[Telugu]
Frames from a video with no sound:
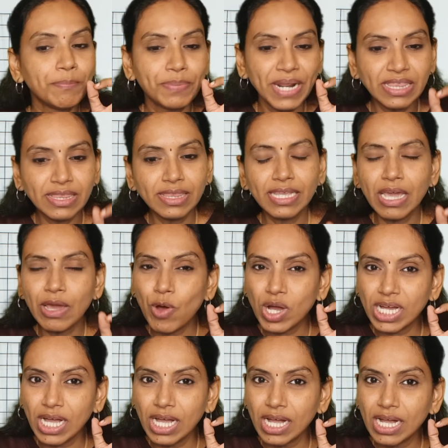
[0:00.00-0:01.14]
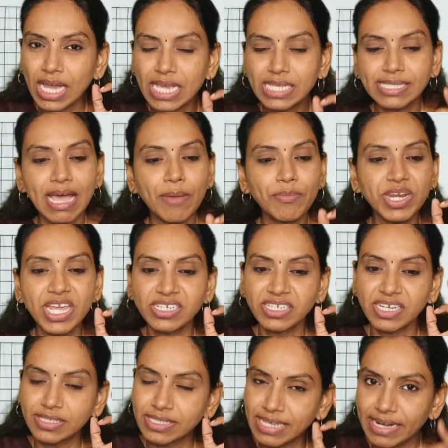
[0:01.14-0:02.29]
ప్రతి ఒక్క
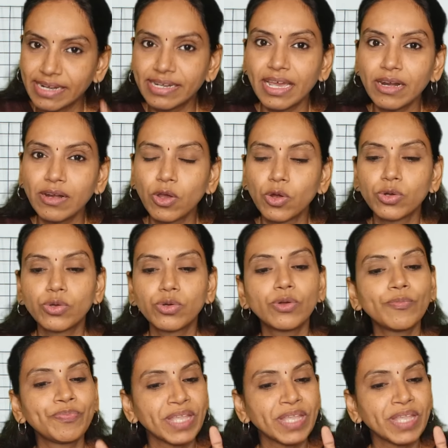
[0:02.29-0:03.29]
ఎగ్జామినేషన్ సెంటర్లోనూ